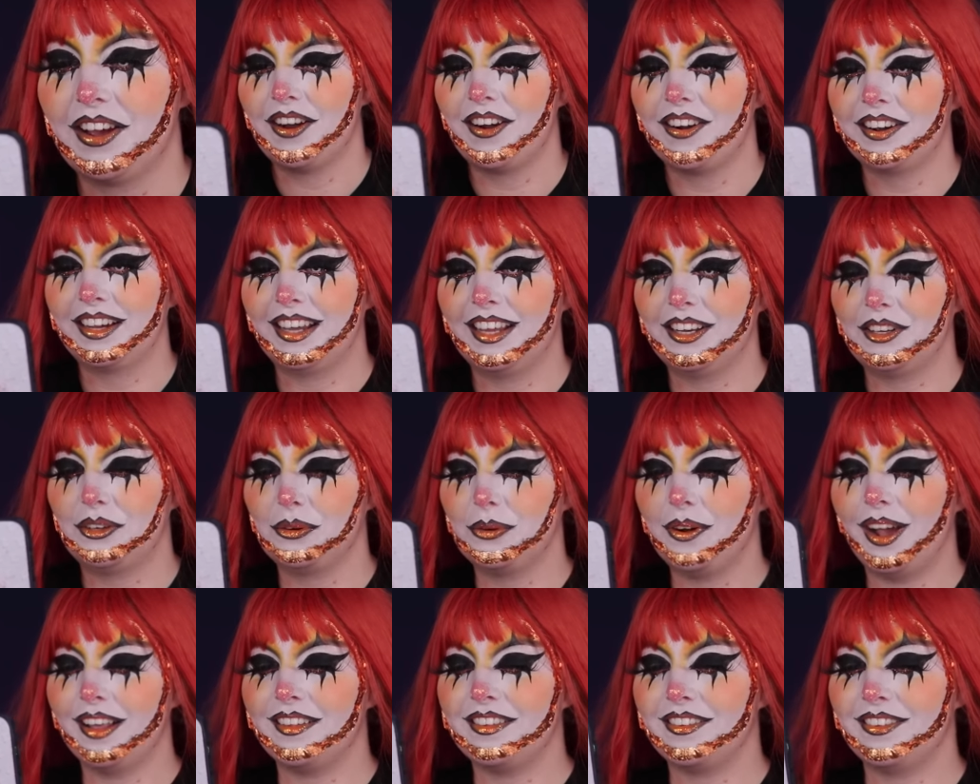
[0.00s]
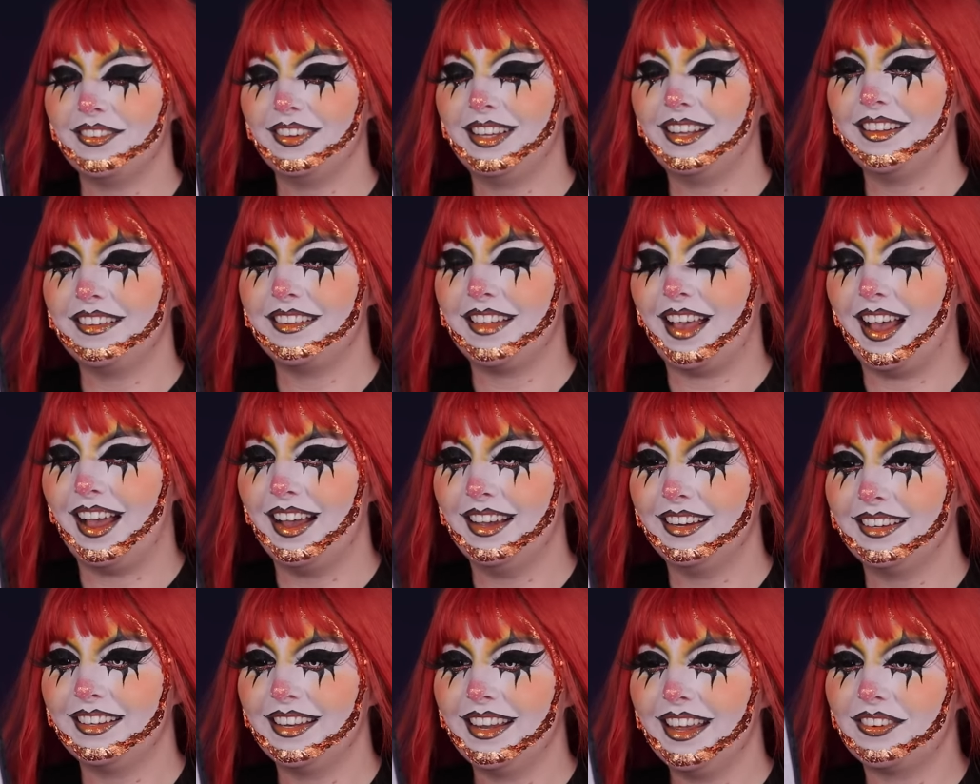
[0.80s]
Okay, du hast so
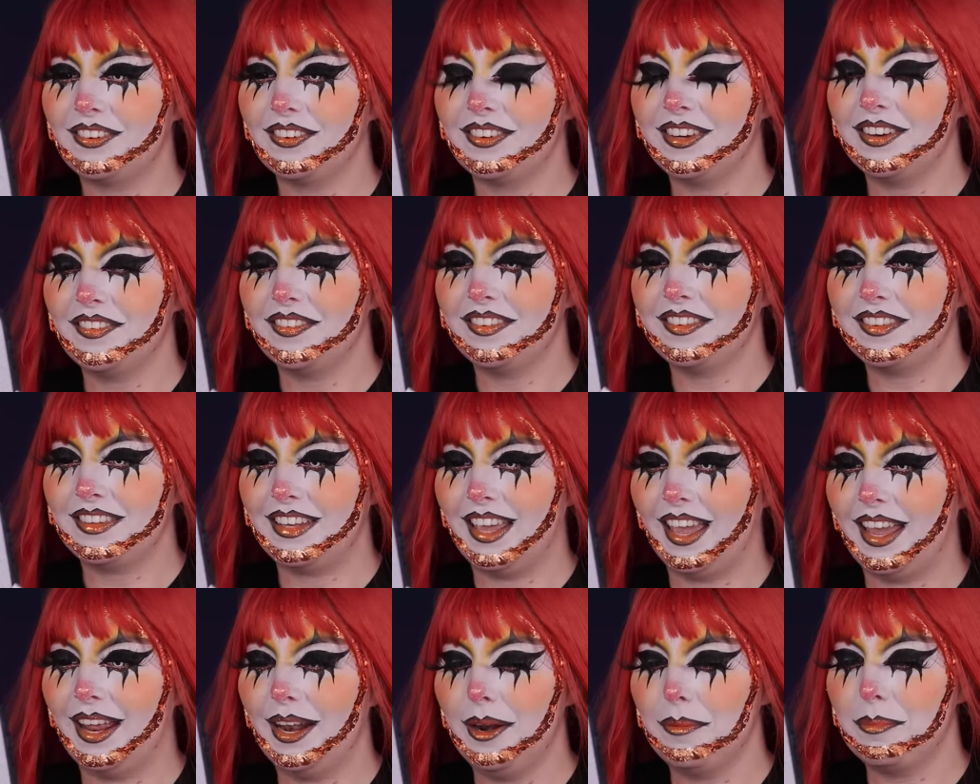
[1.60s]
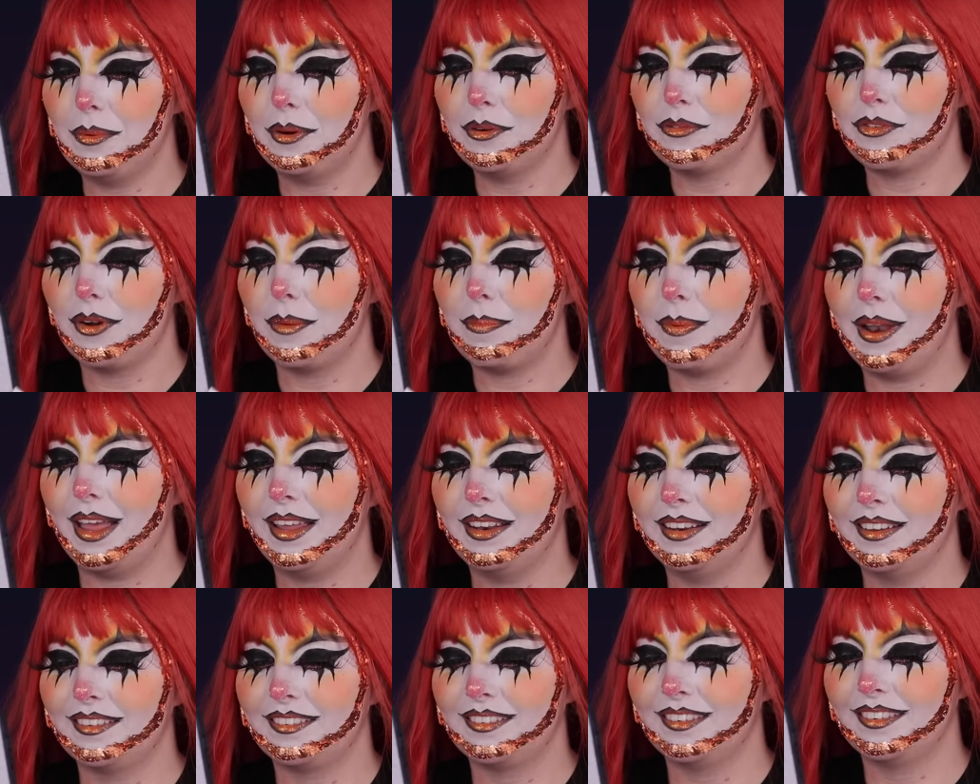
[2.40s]
gesagt, du nimmst gelb und
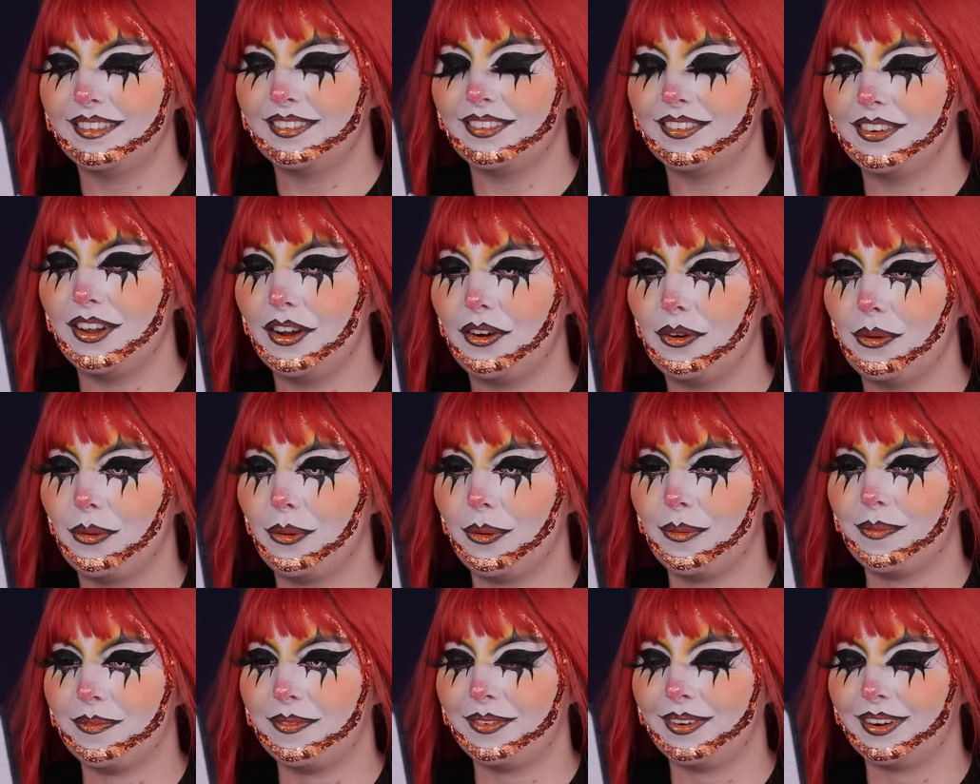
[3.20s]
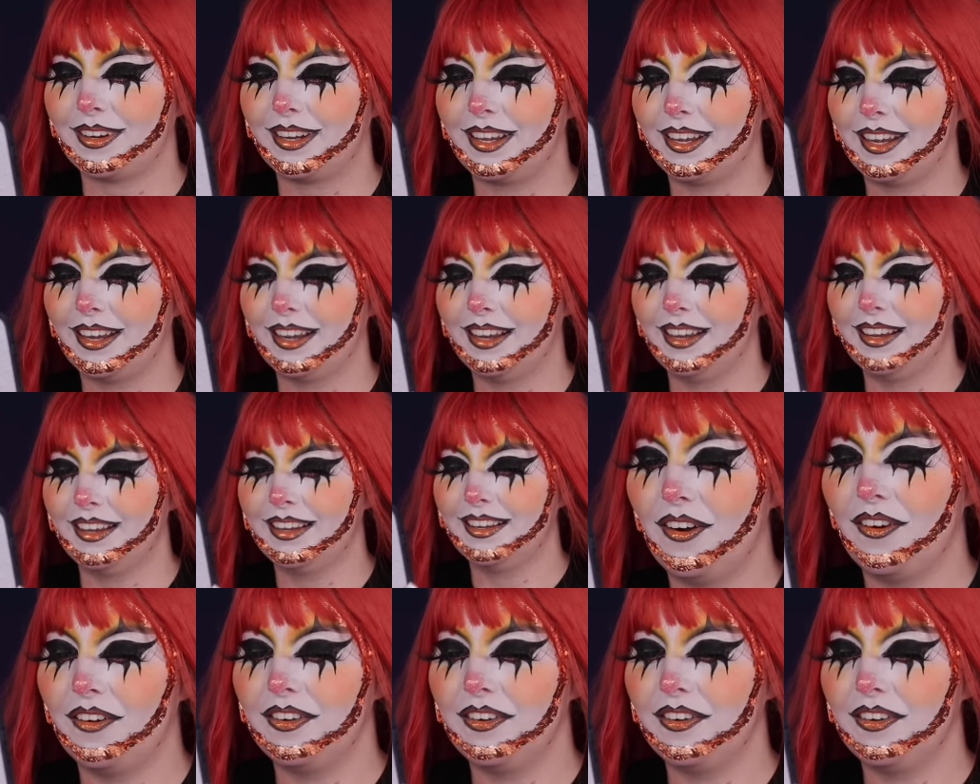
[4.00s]
verblendest es so nach oben, okay?